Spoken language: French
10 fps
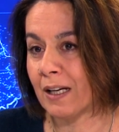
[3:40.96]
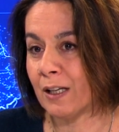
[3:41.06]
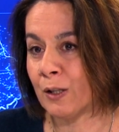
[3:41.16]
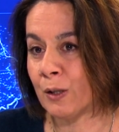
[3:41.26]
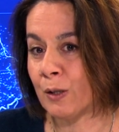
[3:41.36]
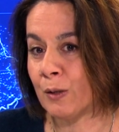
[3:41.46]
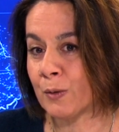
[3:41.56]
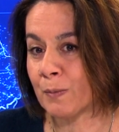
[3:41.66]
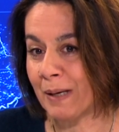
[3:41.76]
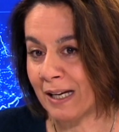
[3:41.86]

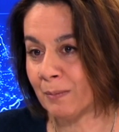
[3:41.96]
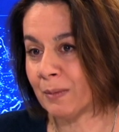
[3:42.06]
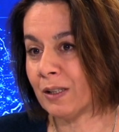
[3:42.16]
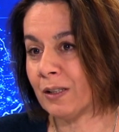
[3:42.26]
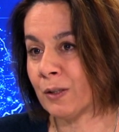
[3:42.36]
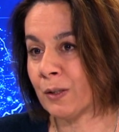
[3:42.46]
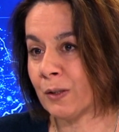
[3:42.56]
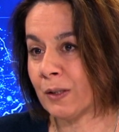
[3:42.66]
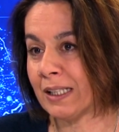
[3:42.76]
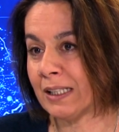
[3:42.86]
le sperme
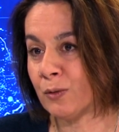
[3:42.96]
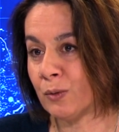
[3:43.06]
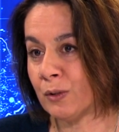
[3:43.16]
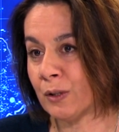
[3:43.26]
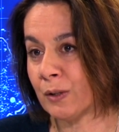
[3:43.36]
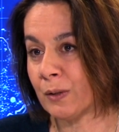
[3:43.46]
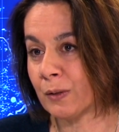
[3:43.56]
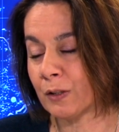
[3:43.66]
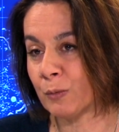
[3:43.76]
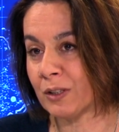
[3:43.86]
est une,
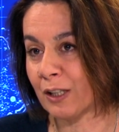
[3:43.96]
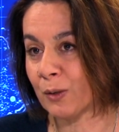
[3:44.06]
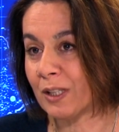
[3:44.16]
comment dire, que